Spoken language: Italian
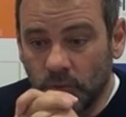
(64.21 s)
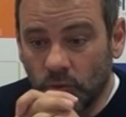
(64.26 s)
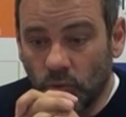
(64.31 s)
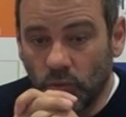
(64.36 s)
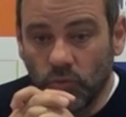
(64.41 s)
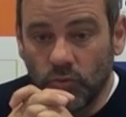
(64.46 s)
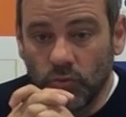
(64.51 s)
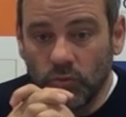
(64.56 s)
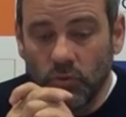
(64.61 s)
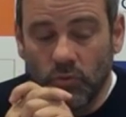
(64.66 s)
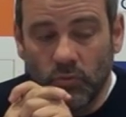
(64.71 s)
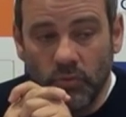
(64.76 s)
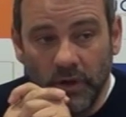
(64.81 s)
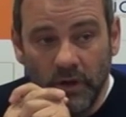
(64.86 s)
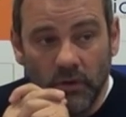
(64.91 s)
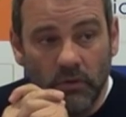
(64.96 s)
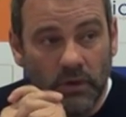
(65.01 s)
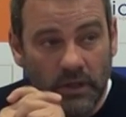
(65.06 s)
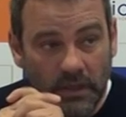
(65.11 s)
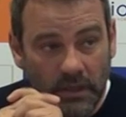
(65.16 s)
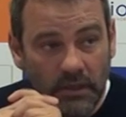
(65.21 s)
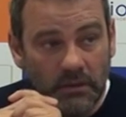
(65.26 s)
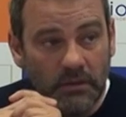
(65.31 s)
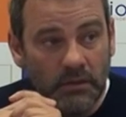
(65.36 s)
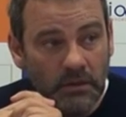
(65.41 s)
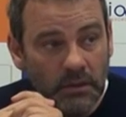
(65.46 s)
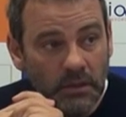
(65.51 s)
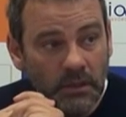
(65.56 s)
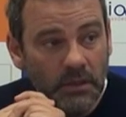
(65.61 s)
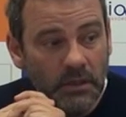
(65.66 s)
Con tutto quello
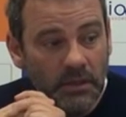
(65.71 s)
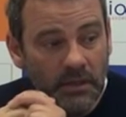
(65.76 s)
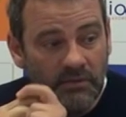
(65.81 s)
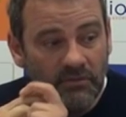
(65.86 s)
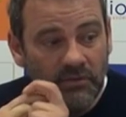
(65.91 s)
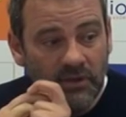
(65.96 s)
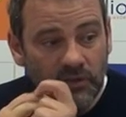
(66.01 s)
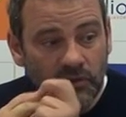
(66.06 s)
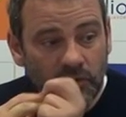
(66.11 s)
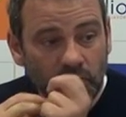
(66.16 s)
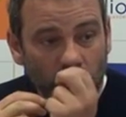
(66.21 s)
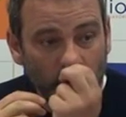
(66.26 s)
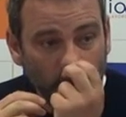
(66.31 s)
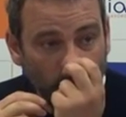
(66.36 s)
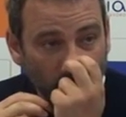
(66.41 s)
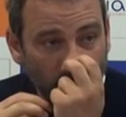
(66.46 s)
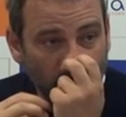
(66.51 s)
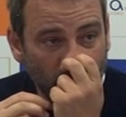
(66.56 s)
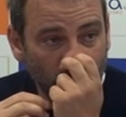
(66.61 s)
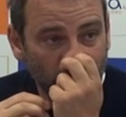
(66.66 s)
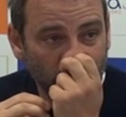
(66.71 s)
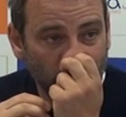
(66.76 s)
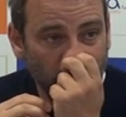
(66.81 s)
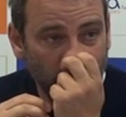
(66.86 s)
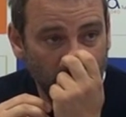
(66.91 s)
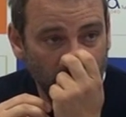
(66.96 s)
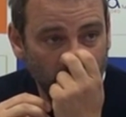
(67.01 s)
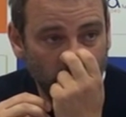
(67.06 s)
che invece dopo la cosa